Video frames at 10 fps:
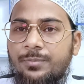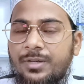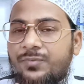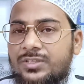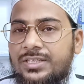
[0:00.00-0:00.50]

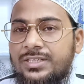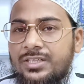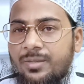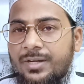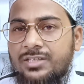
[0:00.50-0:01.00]
मैं फजर
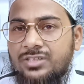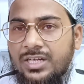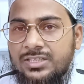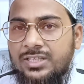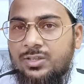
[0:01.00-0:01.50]
की नमाज
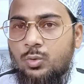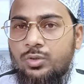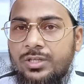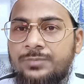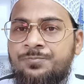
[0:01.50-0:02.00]
अदा
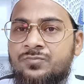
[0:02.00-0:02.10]
करूंगा